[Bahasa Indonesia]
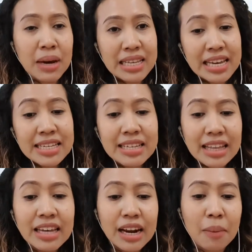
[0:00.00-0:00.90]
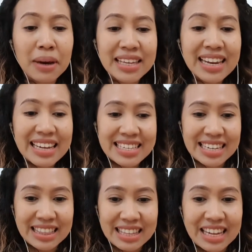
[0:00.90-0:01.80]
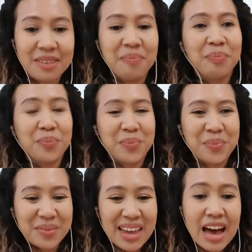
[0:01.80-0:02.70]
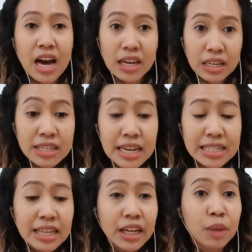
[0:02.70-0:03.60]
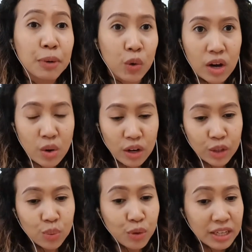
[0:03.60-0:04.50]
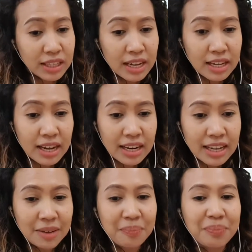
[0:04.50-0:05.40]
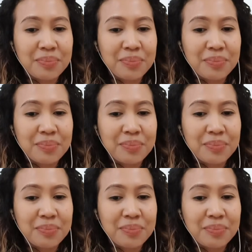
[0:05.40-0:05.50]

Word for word: namanya zat yang namanya lecithin Nah, ini zat-zat yang diperlukan oleh tubuh kita adik-adik.